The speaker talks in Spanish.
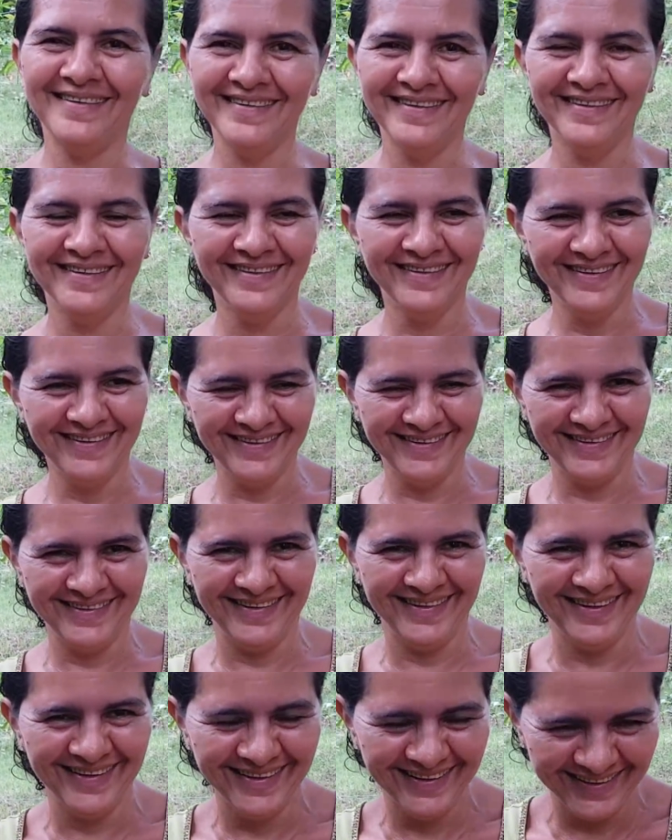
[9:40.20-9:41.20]
verdad.
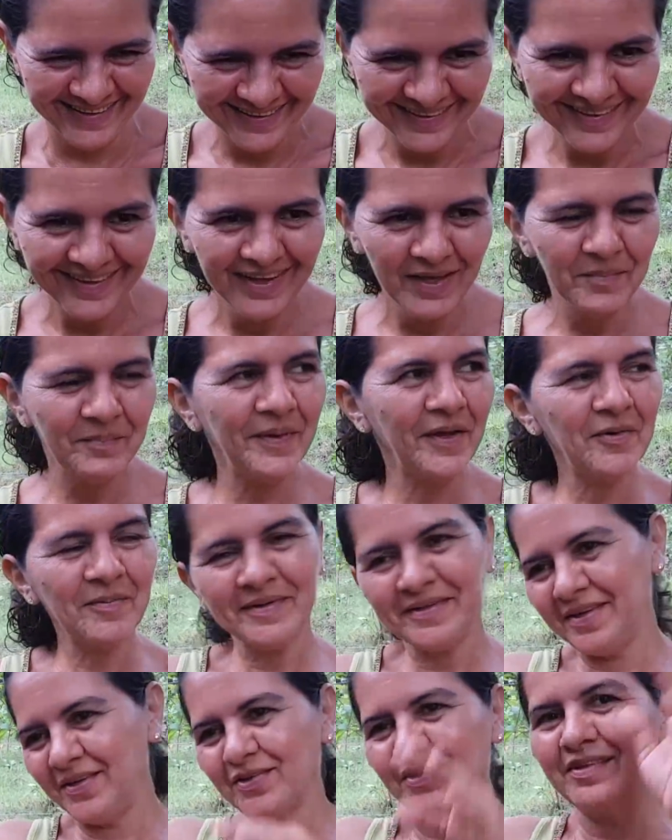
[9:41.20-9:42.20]
Pero
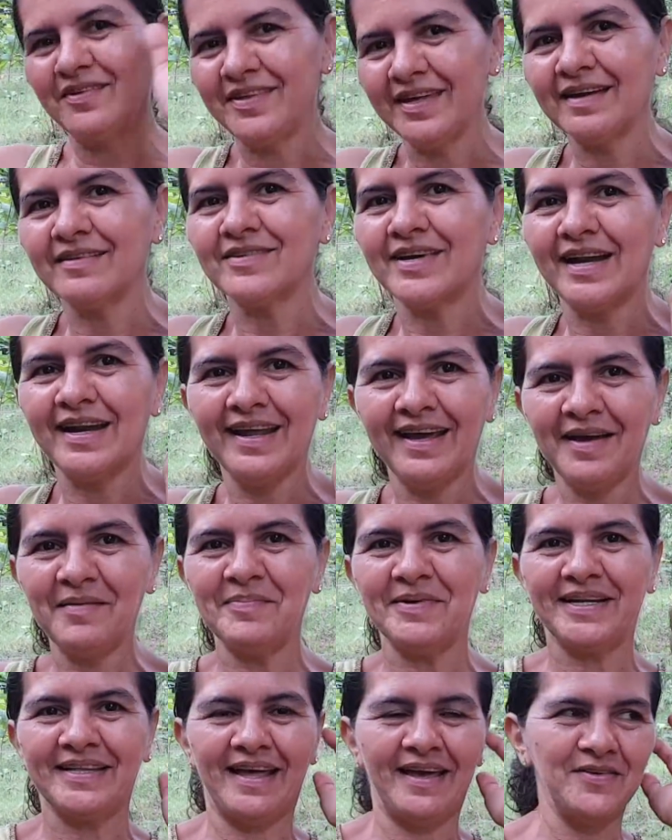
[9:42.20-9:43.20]
pues sí, yo no sé cuál es,
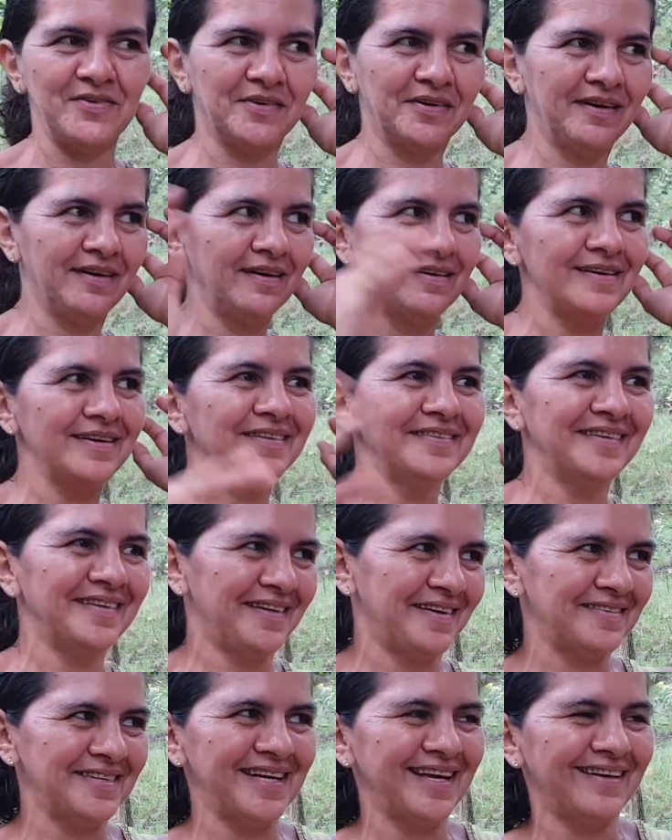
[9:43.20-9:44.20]
¿verdad? Yo, no
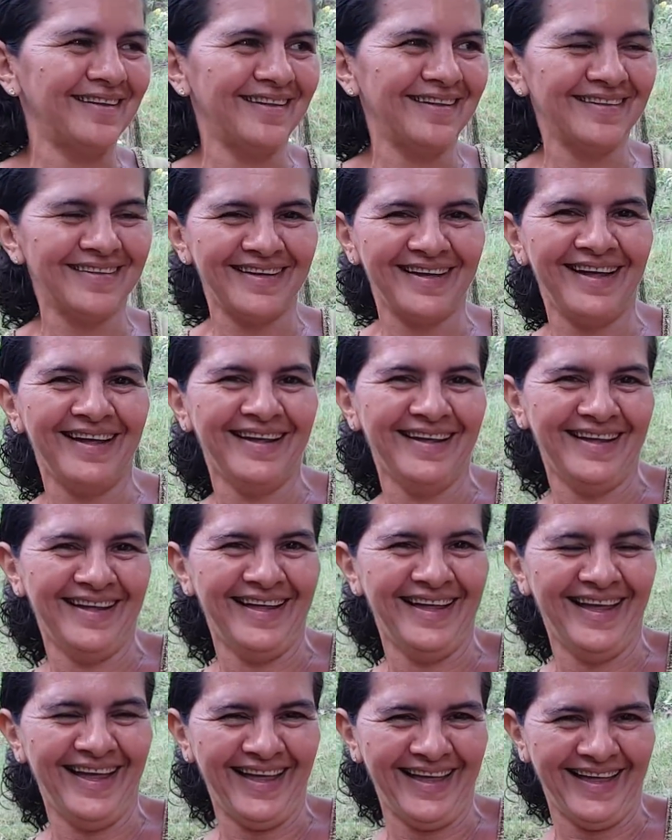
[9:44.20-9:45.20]
sabría. Yo creo,
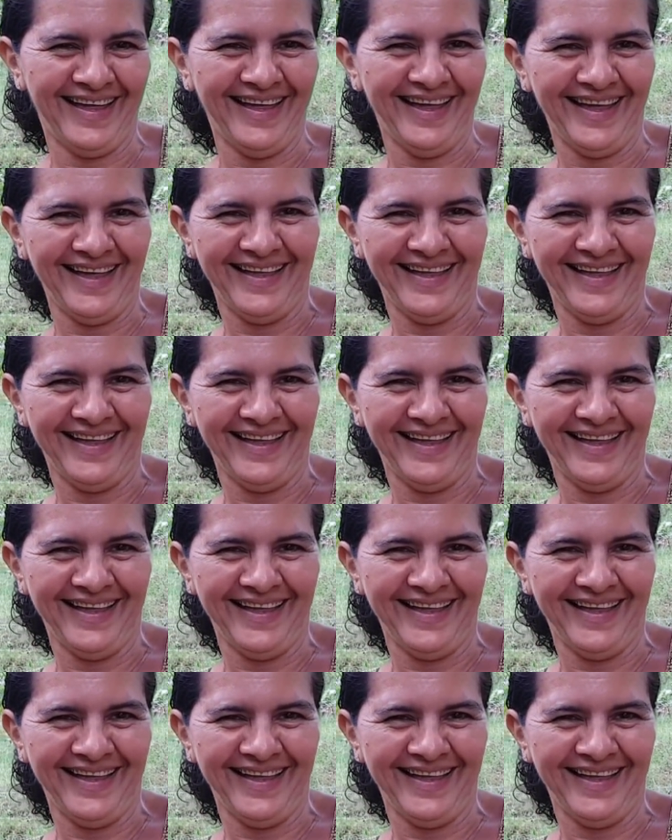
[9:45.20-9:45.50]
yo me